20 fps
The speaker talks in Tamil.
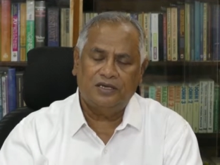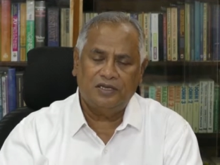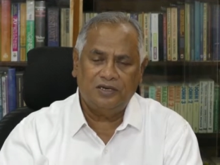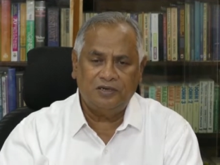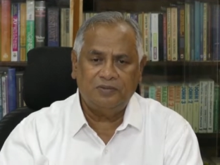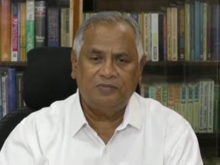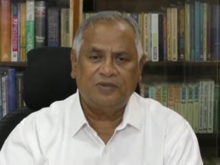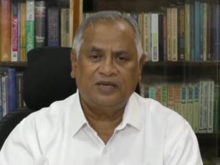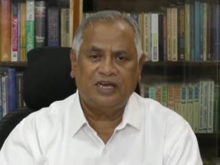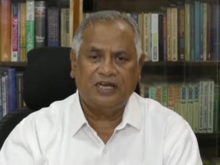
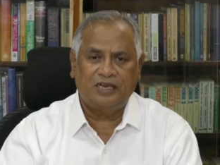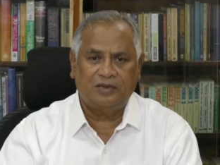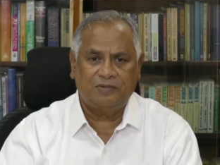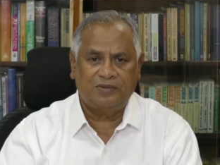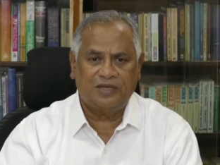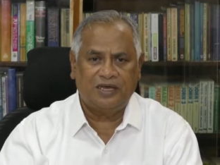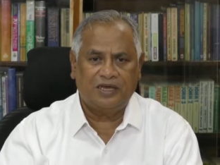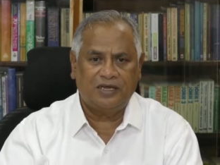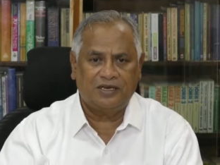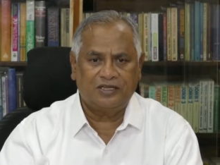இன்னும் மிக
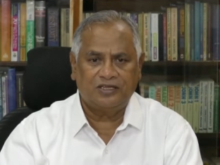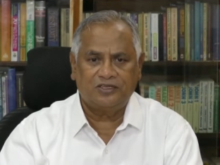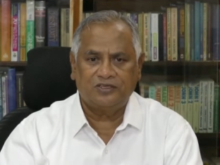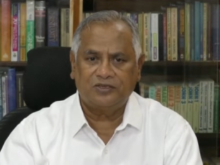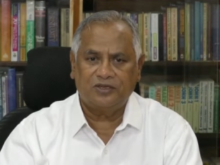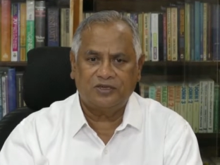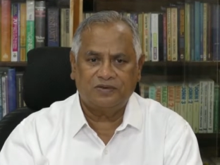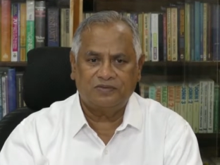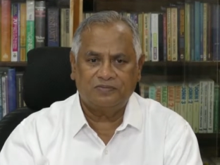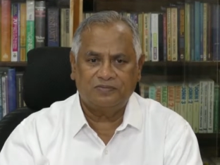அருமையான
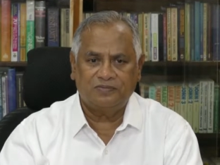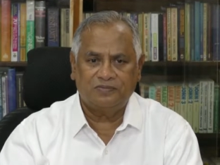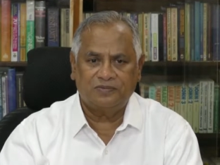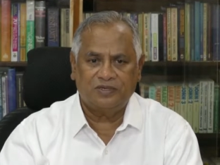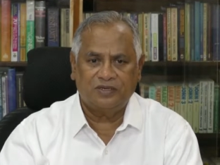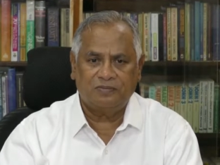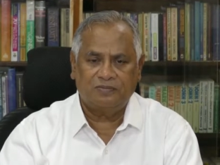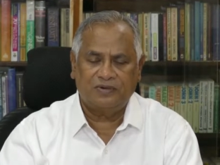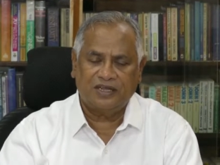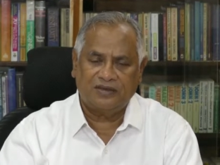சொல்
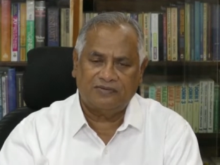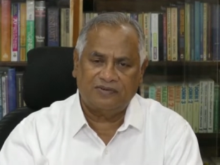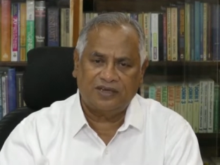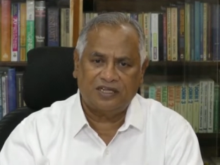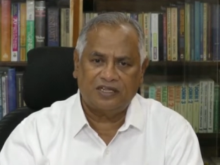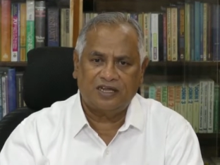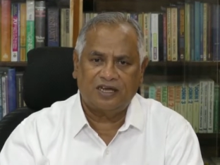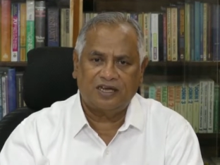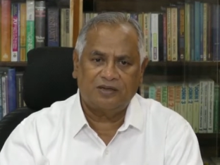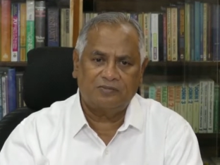நம்முடைய
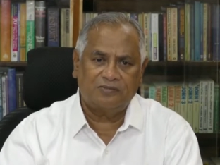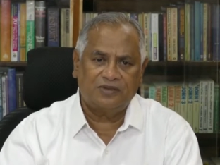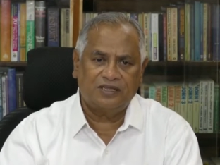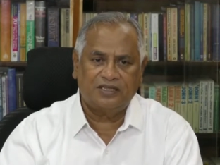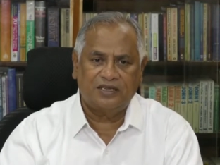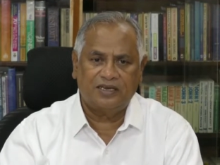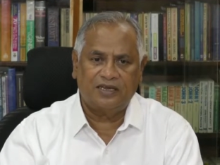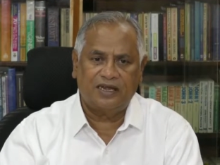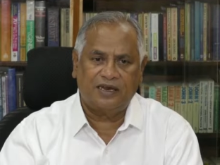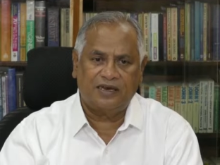
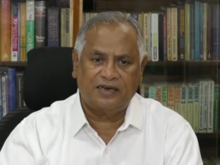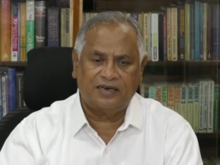வேதாகமத்தில்